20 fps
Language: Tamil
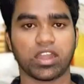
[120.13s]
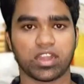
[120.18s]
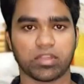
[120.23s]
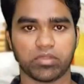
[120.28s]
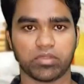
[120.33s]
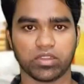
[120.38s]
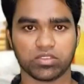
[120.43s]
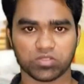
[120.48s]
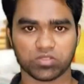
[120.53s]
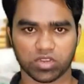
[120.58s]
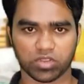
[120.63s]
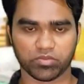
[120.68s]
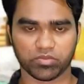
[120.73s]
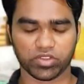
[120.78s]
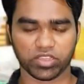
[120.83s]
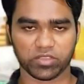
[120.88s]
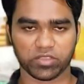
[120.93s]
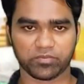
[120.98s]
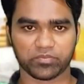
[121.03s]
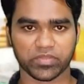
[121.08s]
காரணமாக சொல்ல
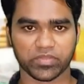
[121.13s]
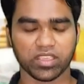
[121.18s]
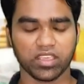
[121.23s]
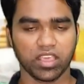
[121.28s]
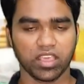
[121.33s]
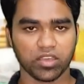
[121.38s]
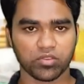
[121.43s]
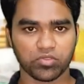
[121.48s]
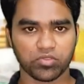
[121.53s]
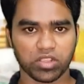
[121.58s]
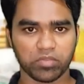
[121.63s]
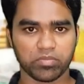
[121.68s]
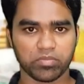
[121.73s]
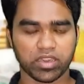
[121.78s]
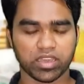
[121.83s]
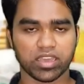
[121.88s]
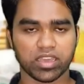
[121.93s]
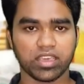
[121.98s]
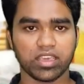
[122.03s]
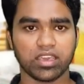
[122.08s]
முடியும்
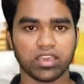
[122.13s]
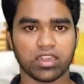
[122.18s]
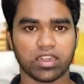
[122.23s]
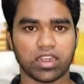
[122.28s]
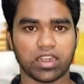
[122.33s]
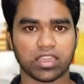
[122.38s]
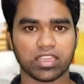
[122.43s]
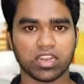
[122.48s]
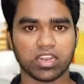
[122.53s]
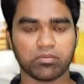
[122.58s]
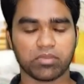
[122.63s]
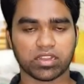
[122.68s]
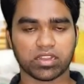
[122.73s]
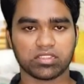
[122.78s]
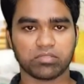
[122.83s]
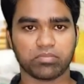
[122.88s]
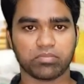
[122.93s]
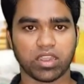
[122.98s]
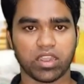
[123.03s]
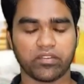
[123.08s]
குறிப்பாக ஆங்கில
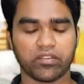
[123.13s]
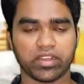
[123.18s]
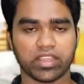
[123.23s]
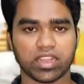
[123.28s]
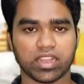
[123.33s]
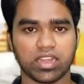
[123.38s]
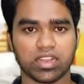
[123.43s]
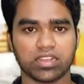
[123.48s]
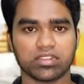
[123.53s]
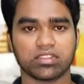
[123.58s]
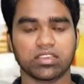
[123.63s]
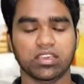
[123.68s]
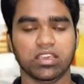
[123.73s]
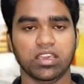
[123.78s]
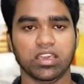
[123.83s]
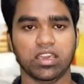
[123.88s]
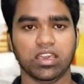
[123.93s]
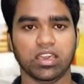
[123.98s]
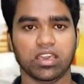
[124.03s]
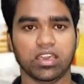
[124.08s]
மருந்து பாவனைகளின்
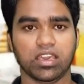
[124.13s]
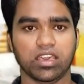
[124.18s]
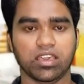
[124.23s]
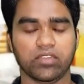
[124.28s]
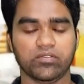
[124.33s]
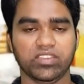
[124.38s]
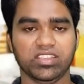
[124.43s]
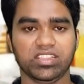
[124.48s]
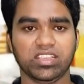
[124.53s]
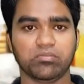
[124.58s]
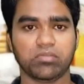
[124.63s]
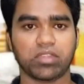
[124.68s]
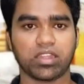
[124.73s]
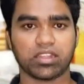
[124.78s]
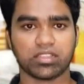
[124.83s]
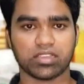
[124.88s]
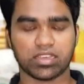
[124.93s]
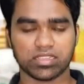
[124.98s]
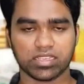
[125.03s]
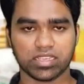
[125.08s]

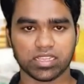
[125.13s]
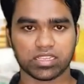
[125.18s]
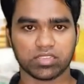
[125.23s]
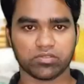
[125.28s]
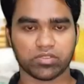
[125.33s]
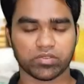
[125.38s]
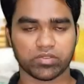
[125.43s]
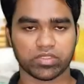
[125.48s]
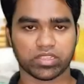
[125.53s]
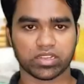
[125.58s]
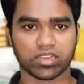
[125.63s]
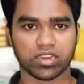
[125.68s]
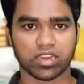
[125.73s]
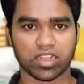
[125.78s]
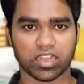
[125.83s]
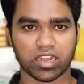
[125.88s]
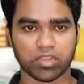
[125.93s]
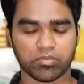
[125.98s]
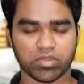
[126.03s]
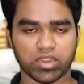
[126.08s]
வீதமானது அதிகரித்து வருவதன்
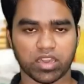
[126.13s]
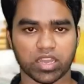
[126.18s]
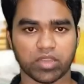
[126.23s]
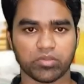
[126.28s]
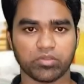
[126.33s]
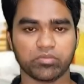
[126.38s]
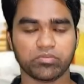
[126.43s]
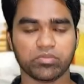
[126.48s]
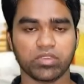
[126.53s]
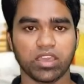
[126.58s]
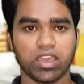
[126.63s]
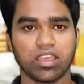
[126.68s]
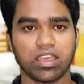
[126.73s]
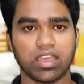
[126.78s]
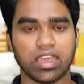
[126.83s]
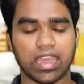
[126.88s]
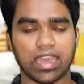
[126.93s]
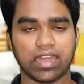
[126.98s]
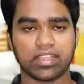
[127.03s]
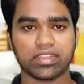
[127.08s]
காரணமாகவும்
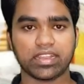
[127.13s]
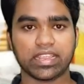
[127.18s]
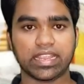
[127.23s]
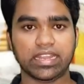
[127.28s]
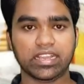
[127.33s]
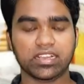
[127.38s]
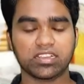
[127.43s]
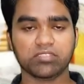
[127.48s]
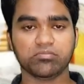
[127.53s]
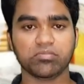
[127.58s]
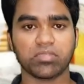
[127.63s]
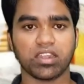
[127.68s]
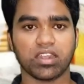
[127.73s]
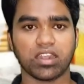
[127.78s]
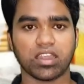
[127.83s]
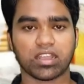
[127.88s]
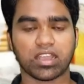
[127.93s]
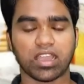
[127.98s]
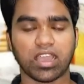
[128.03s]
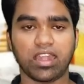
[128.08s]
அதனை எடுக்கும்
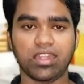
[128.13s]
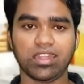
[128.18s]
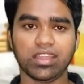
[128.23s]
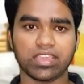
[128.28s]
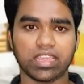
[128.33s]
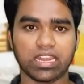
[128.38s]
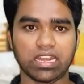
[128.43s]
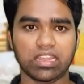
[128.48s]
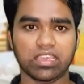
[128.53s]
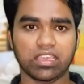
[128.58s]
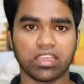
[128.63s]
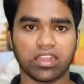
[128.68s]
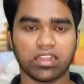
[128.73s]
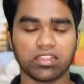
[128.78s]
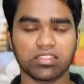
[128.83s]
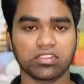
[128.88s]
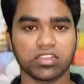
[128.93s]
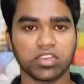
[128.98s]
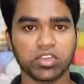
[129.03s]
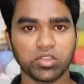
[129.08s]
கால
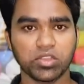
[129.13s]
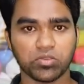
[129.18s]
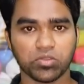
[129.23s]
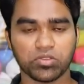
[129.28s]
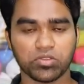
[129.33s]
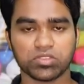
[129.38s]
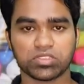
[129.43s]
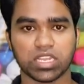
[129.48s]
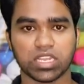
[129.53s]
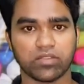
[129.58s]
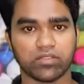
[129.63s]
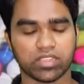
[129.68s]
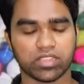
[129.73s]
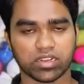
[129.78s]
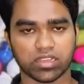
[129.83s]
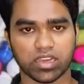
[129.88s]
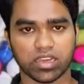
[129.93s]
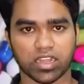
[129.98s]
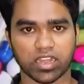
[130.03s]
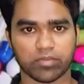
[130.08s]
எல்லையானது நீண்டு கொண்டு
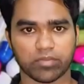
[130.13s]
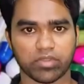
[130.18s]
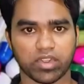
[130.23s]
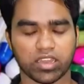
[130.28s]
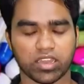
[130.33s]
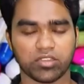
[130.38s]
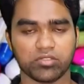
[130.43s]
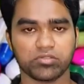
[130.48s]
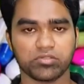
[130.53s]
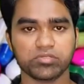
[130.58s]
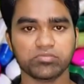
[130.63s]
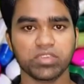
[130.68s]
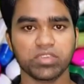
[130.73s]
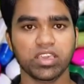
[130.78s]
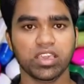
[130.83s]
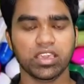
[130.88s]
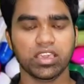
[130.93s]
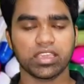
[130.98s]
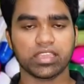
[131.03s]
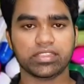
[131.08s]
செல்வதன் காரணமாகவும்
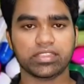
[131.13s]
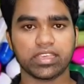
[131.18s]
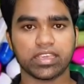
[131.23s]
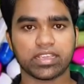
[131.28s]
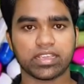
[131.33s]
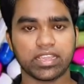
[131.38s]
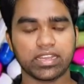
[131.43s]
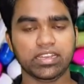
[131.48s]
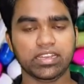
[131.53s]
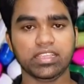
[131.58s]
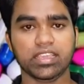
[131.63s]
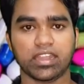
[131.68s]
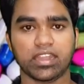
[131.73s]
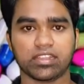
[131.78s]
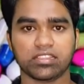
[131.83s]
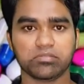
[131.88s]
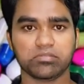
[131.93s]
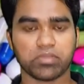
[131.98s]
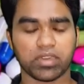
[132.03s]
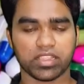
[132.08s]
இந்த
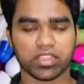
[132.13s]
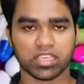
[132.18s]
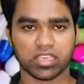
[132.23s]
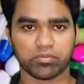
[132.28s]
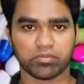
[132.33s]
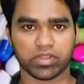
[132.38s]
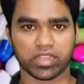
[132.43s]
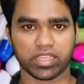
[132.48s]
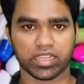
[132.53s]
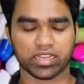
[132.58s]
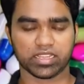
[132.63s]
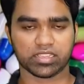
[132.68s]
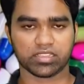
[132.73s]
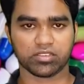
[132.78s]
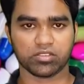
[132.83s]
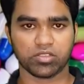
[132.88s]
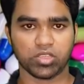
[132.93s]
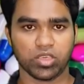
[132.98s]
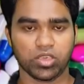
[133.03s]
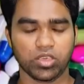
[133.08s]
கிட்னியானது
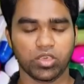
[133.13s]
பாதிக்கப்படுகின்றது